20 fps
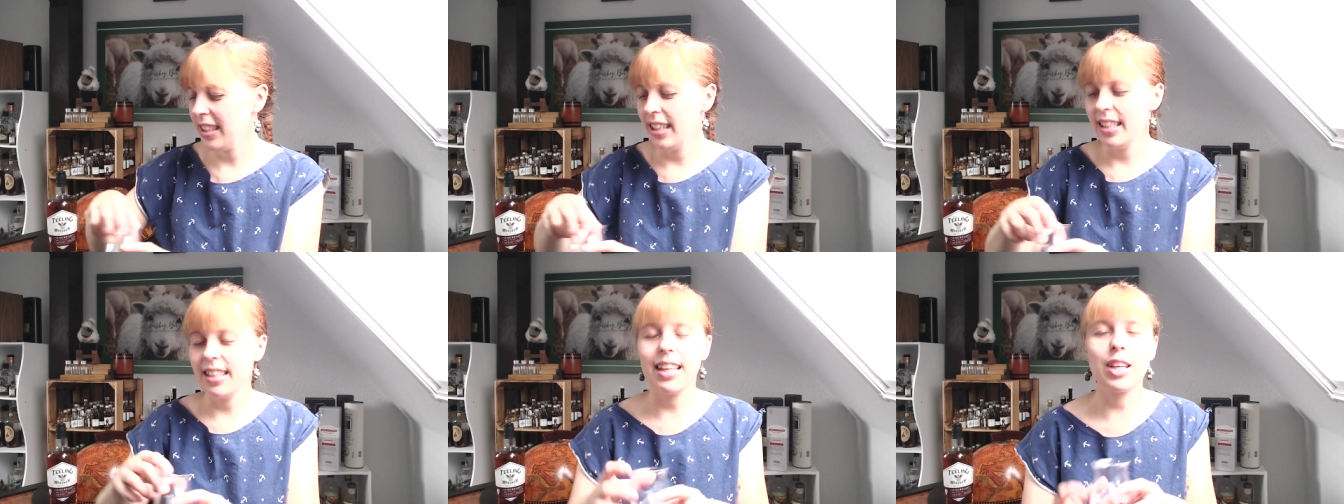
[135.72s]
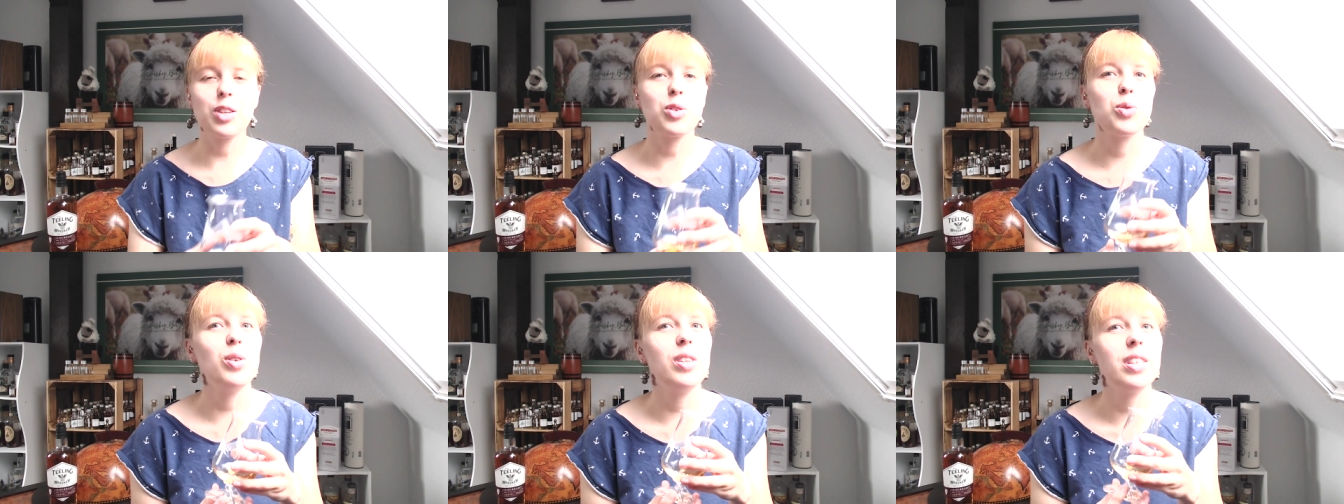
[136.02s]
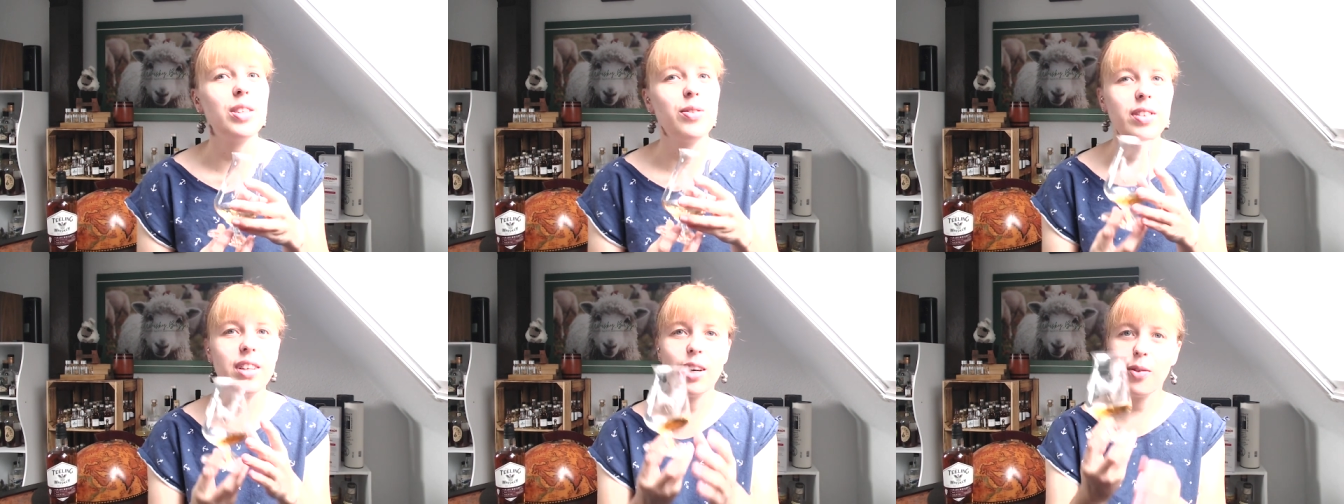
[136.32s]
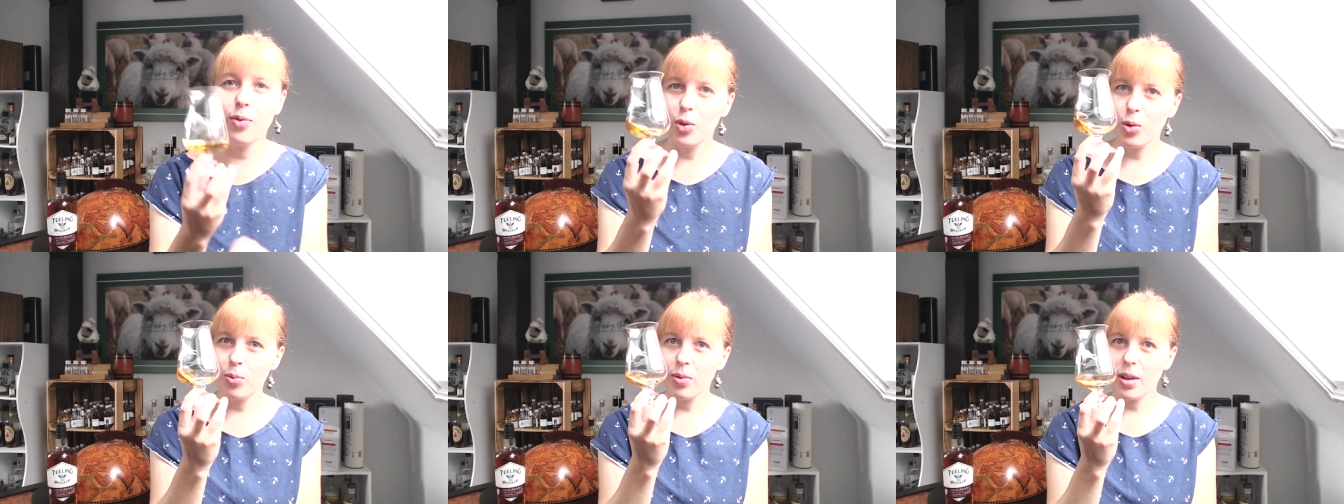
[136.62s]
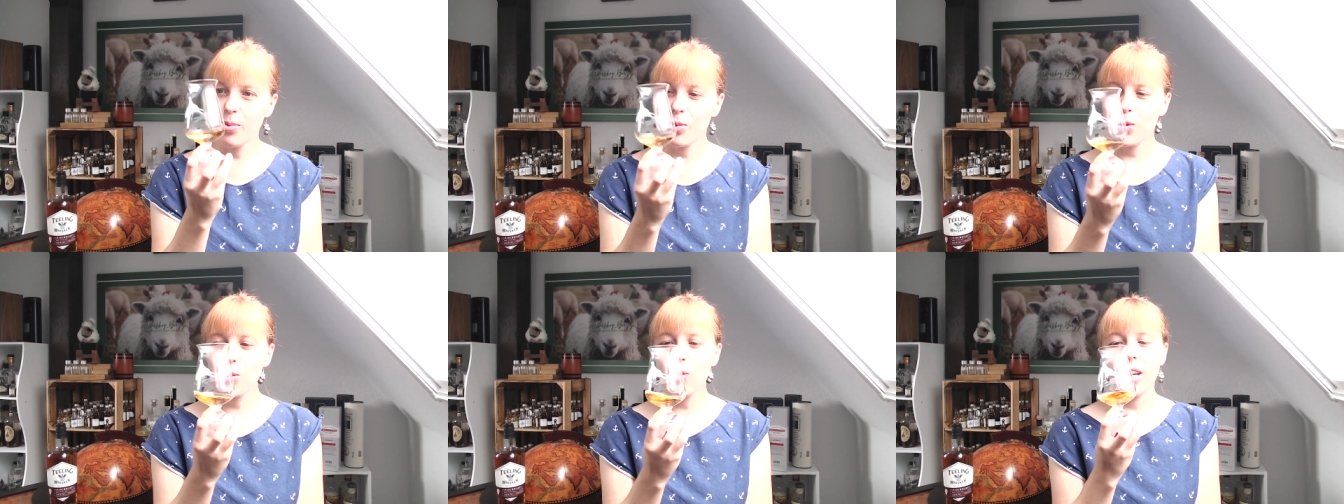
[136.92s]
Natürlich wieder wie immer
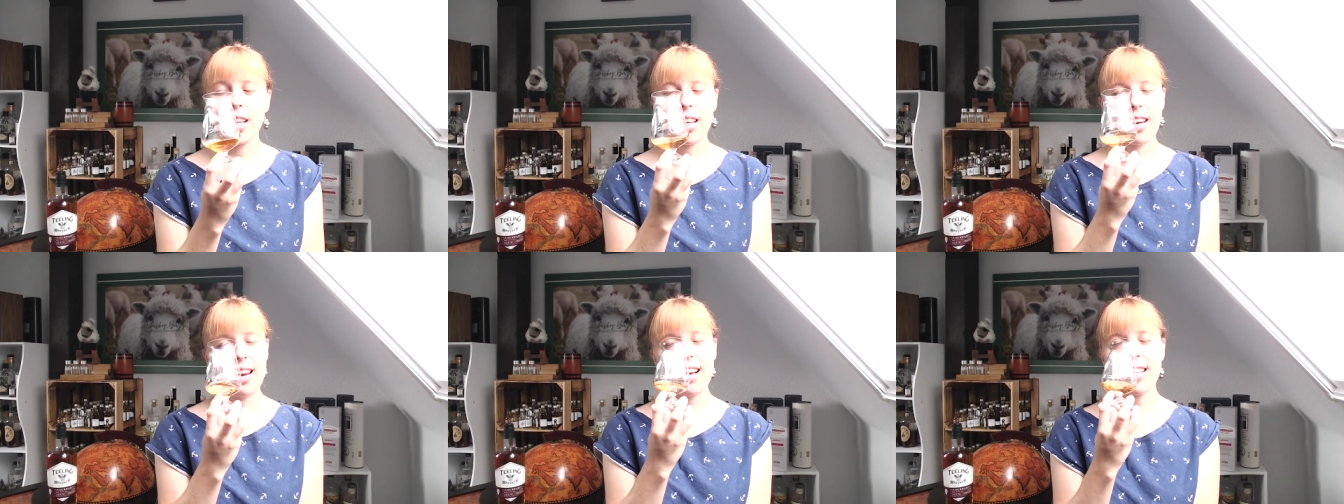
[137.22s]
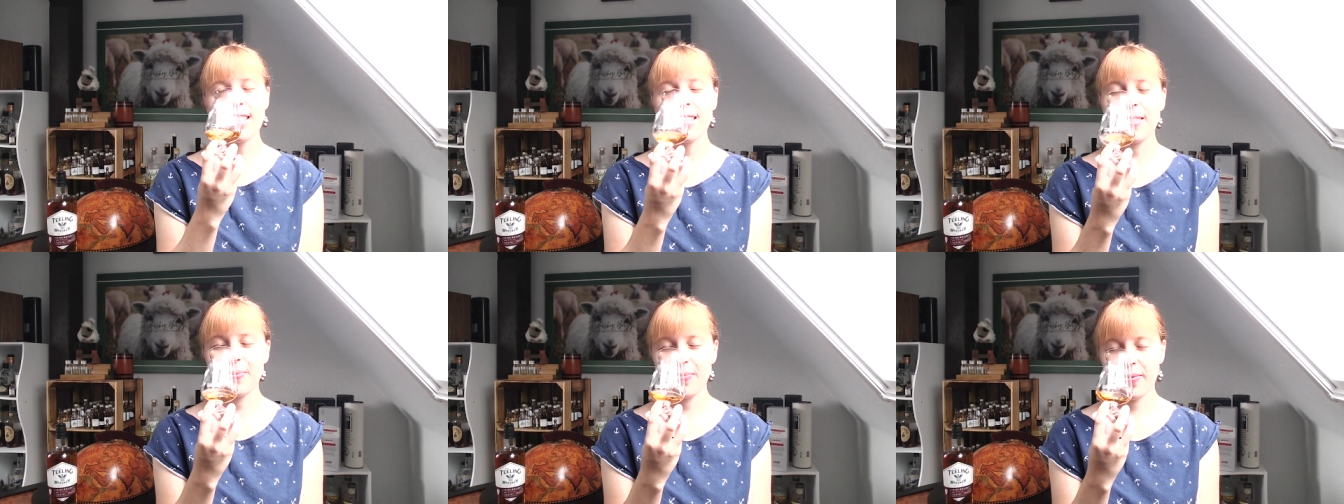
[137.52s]
im Tuatglas.